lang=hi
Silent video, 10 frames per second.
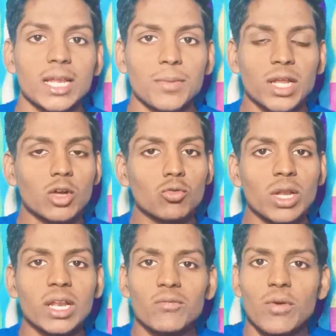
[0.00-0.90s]
लिए मिलेगा टू
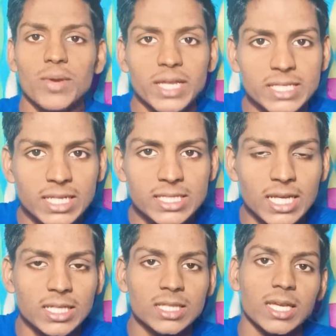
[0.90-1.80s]
एल फेब्रिकेशन के
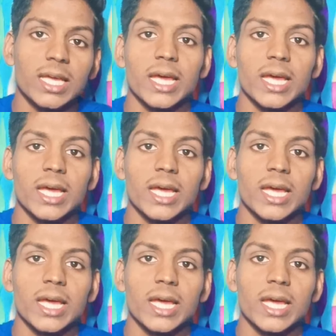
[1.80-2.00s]
साथ आता है